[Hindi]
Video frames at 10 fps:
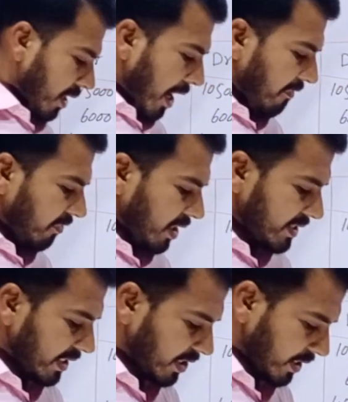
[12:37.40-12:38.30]
एफ
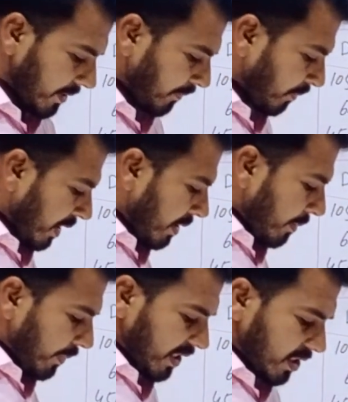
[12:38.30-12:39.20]
ट्रांजैक्शन है
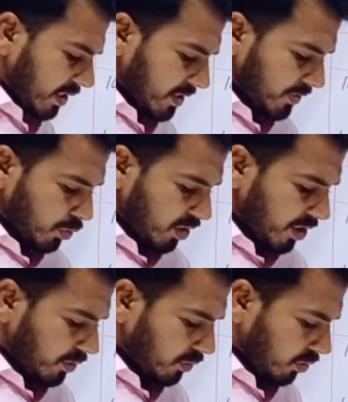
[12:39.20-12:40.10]
purchased
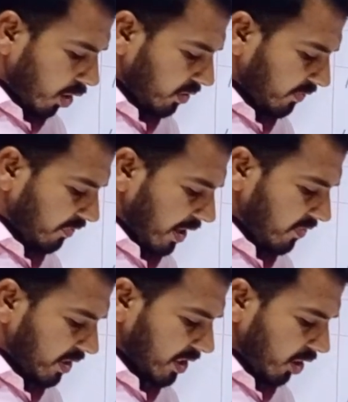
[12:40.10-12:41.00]

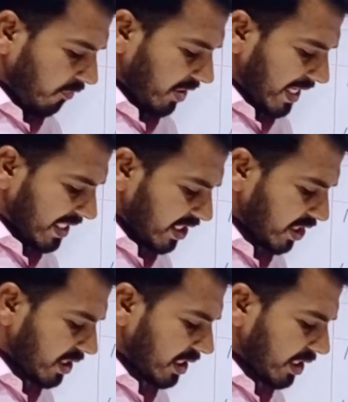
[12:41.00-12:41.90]
22,500 of
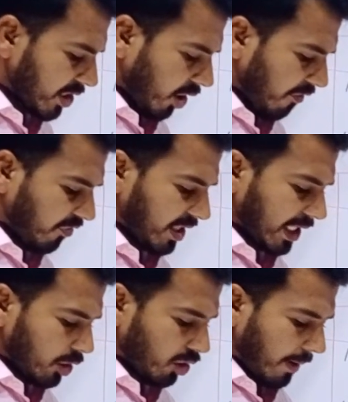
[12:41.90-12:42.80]
additional drafting
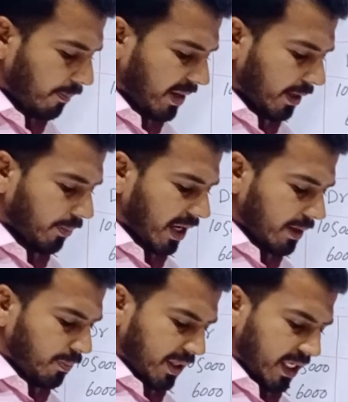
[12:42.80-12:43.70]
equipment by
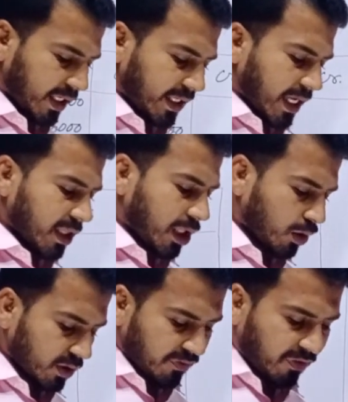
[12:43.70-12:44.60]
paying
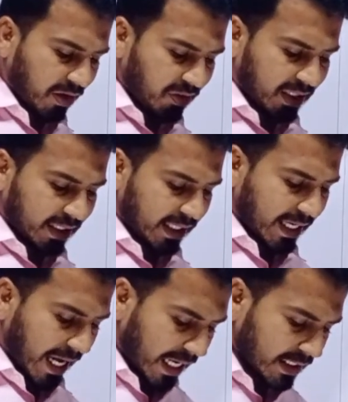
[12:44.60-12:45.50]
10,500
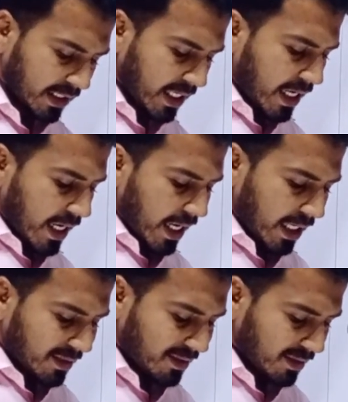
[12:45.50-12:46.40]
cash
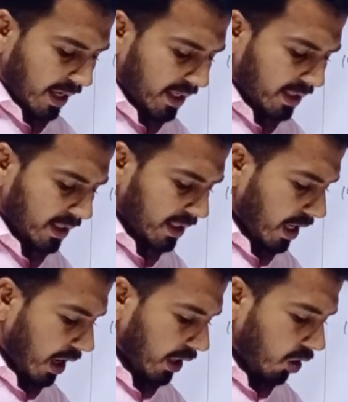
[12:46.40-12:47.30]
and signing
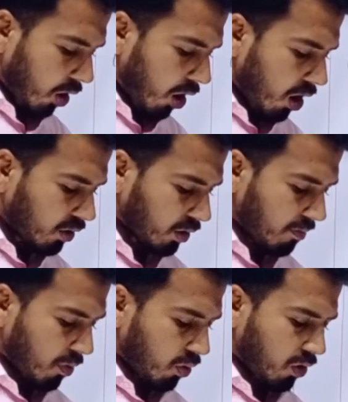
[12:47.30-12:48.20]
a
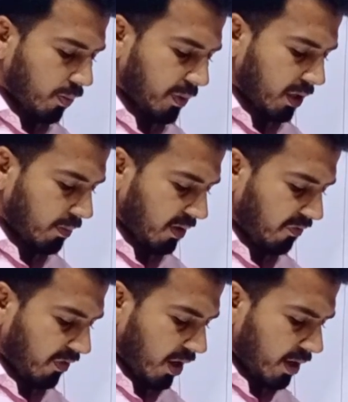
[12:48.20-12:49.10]
long-term note payable
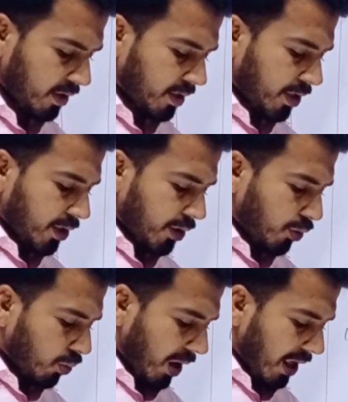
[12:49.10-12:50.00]
for
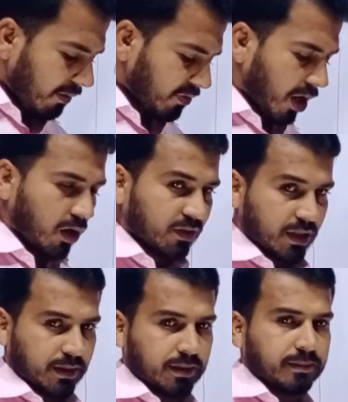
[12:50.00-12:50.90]
12,000.